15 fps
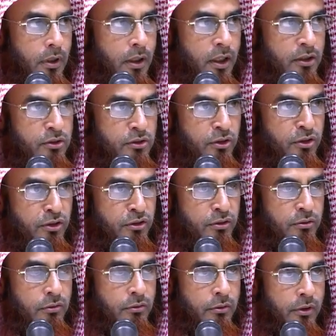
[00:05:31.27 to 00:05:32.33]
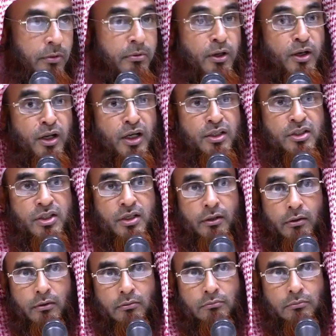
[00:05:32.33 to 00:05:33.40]
একজন গভর্নর
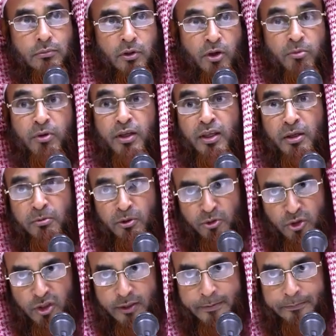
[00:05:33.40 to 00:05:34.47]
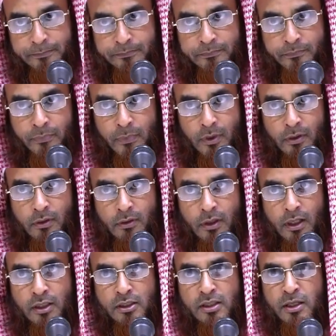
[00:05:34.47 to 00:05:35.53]
ছিল অমাইয়া বংশের
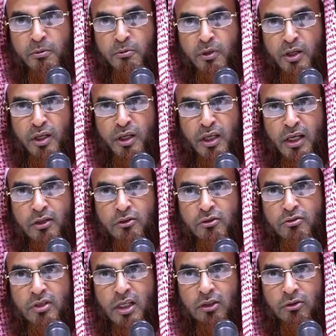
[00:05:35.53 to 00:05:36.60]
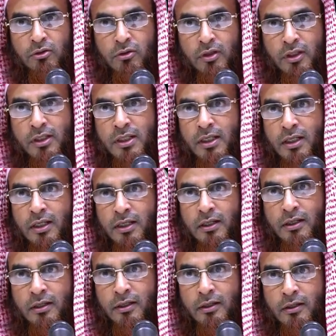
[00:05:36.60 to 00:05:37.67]
তার সামনে একজন জাদুঘর এসে
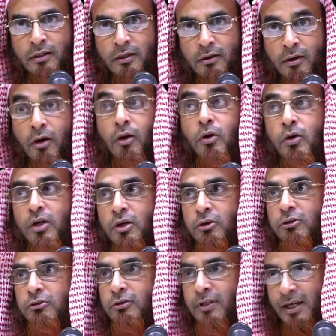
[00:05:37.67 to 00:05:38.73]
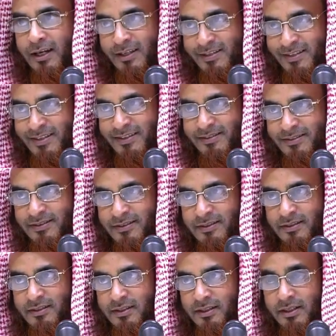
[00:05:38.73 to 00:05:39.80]
অলৌকিকত্ব দেখাচ্ছে
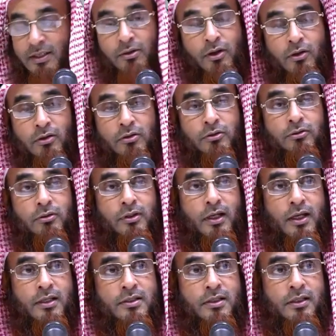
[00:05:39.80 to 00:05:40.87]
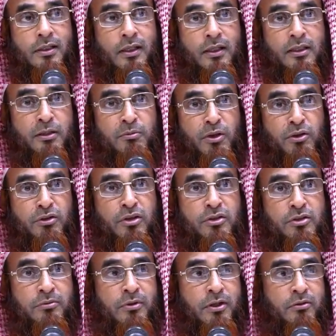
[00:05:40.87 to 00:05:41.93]
কি অলৌকিকত্ব দেখাচ্ছে একটা মানুষকে
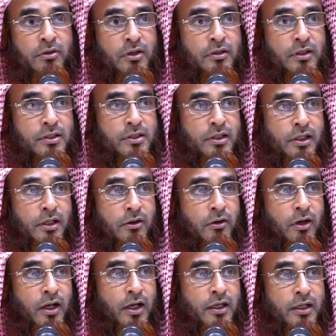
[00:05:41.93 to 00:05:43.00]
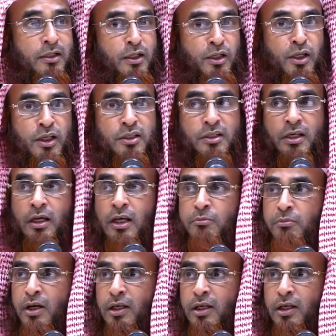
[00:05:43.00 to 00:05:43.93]
জবাই করে দিয়েছে গলা কেটে নিয়েছে আর